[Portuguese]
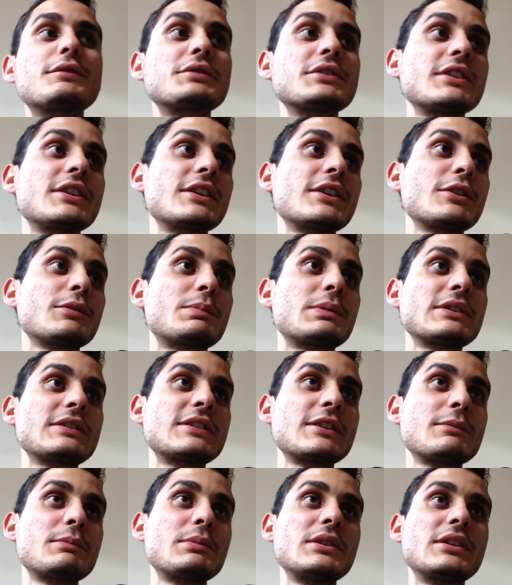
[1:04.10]
foi aí que eu
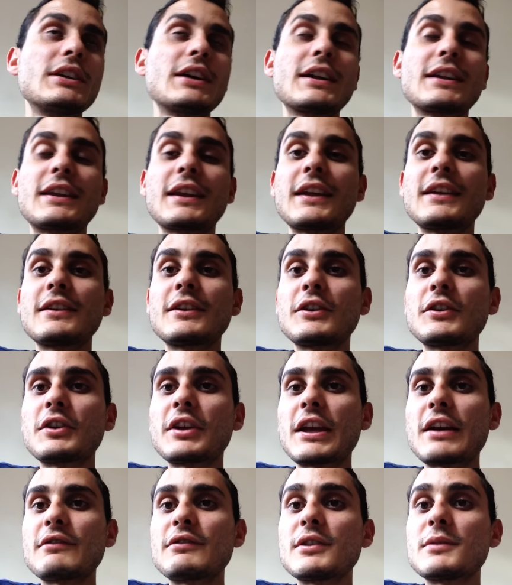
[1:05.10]
percebi. Até então
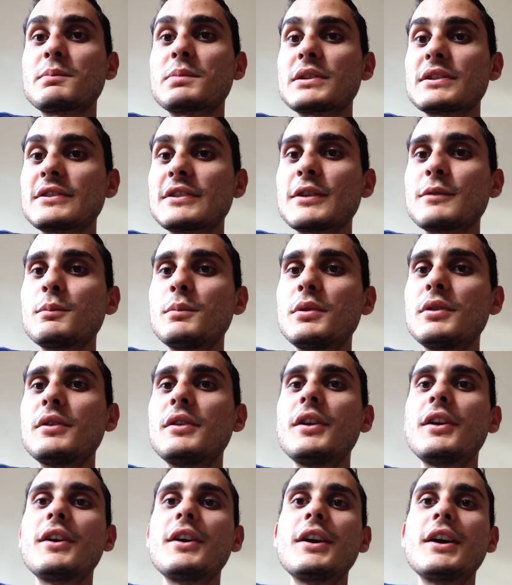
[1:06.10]
nem havia
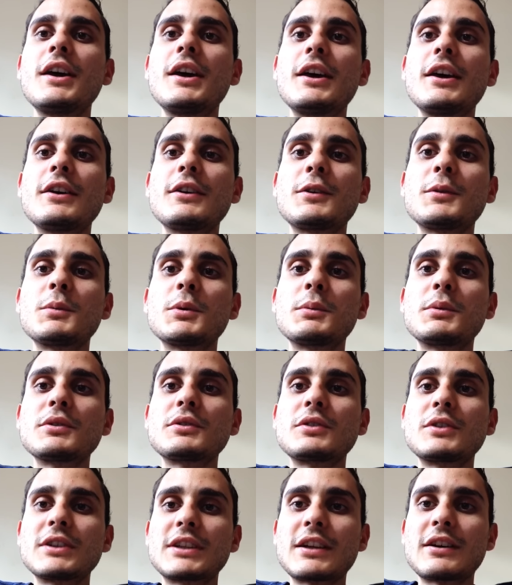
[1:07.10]
percebido que o meu
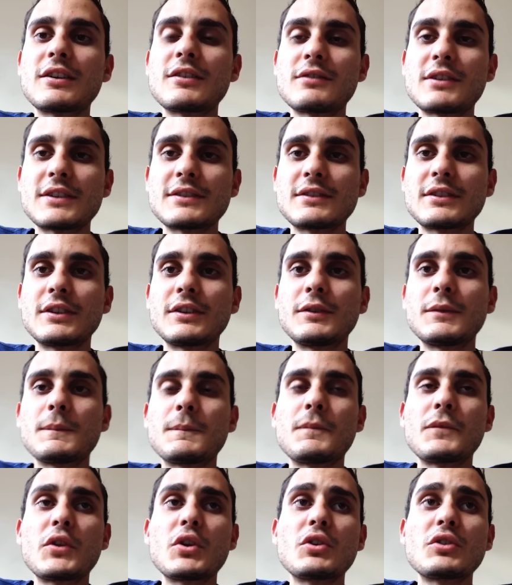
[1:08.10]
motor estava vazando.
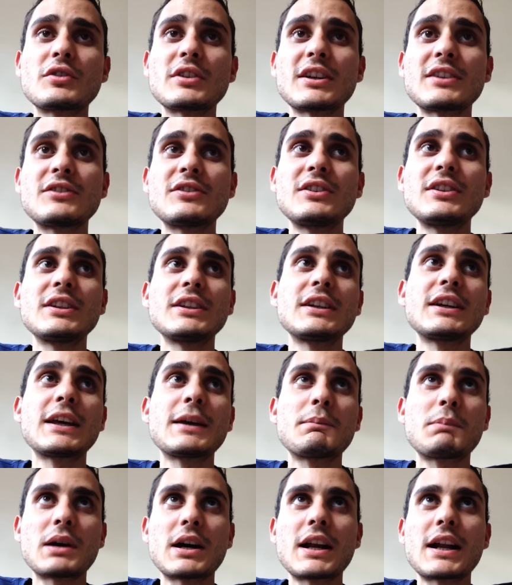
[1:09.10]
Eu já tinha
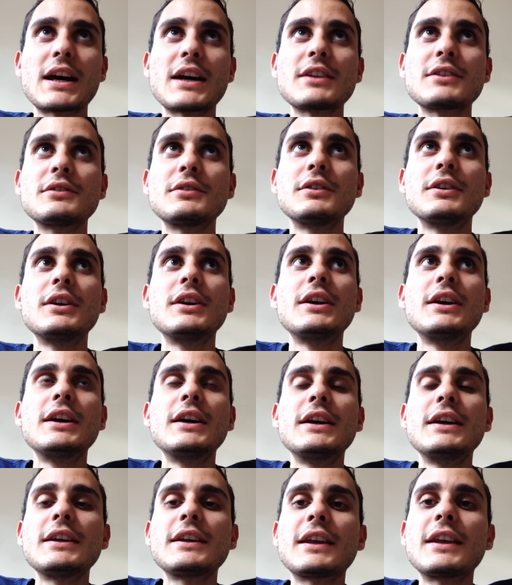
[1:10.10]
reparado
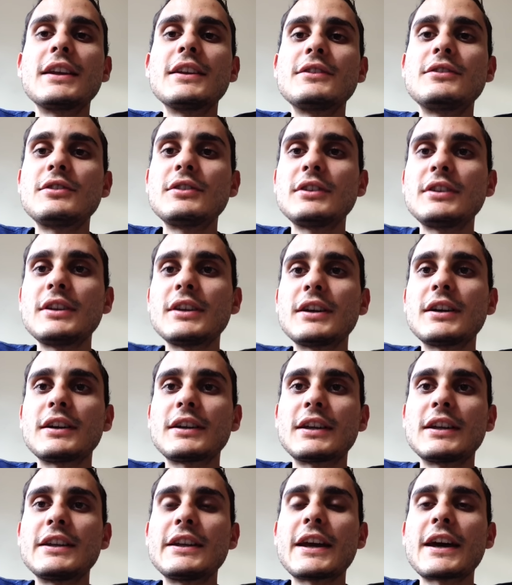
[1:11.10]
que ele tinha,
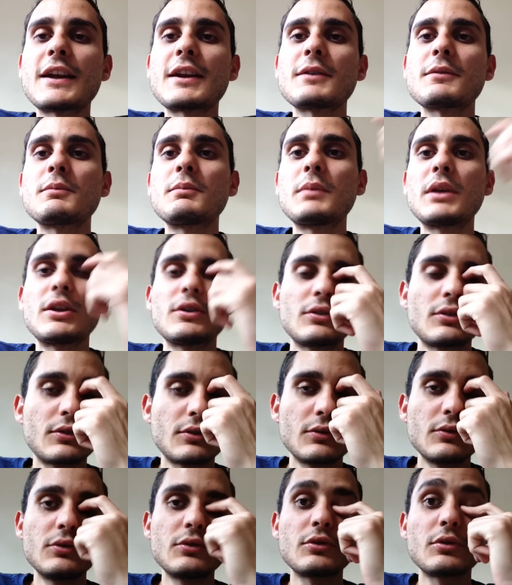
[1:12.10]
que ele era meio
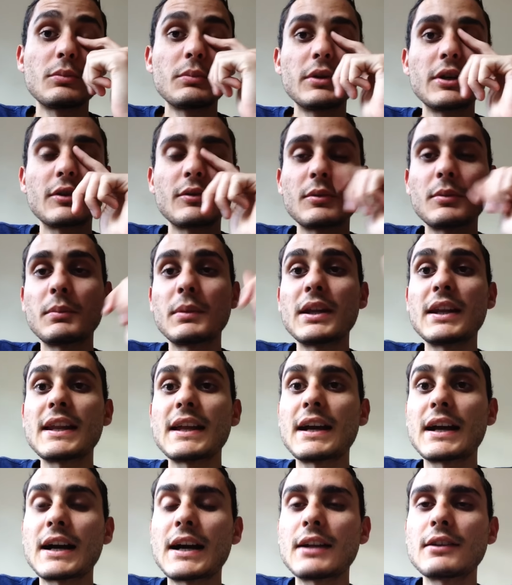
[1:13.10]
sujo mesmo,
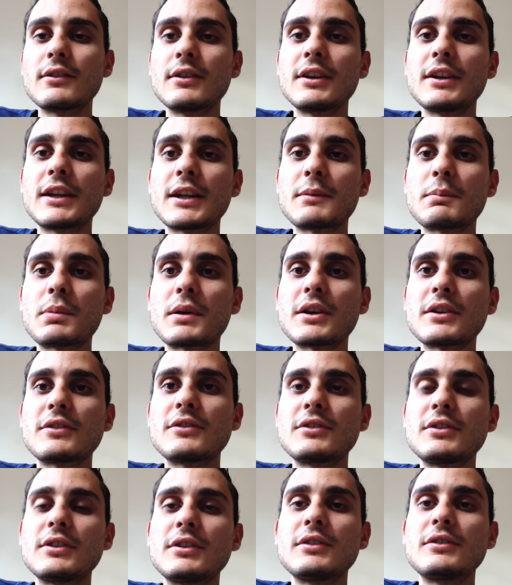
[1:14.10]
embelecado ali na
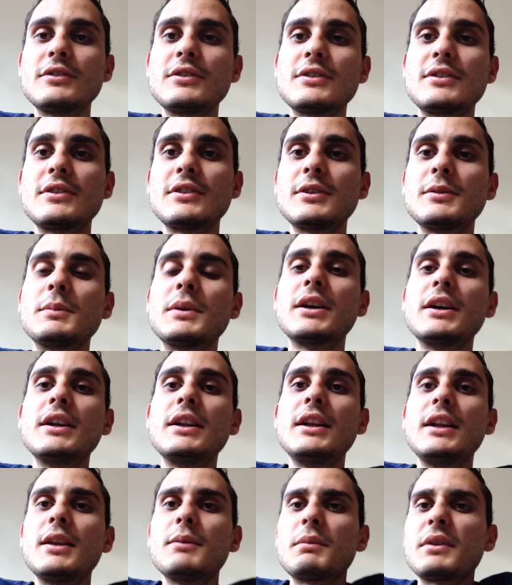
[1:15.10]
parte de cima,
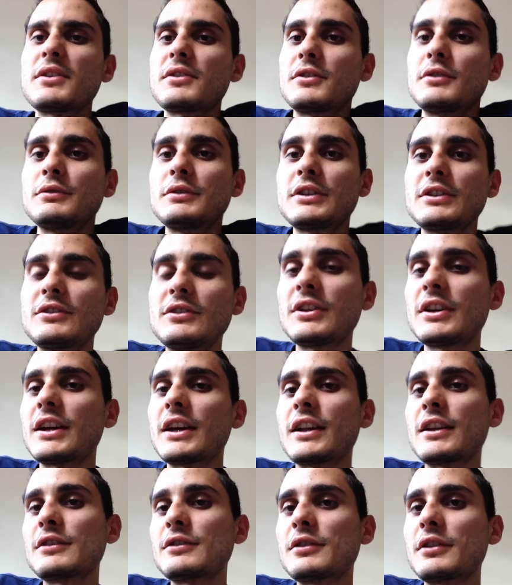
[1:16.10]
mas nunca tinha
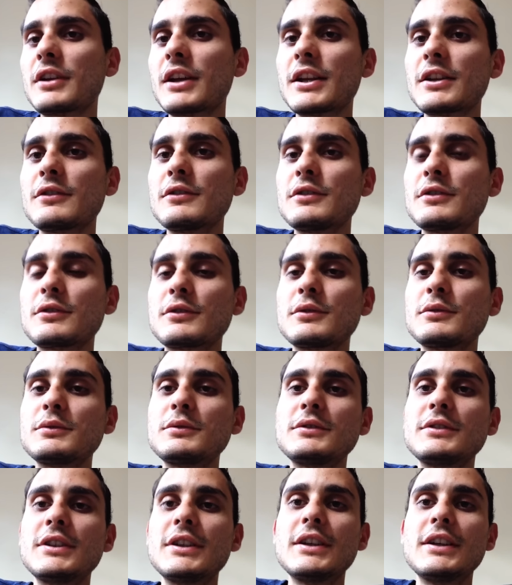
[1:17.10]
relacionado isso
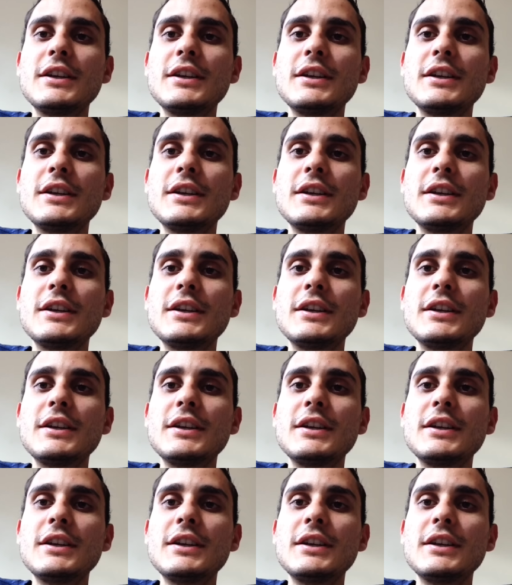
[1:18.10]
com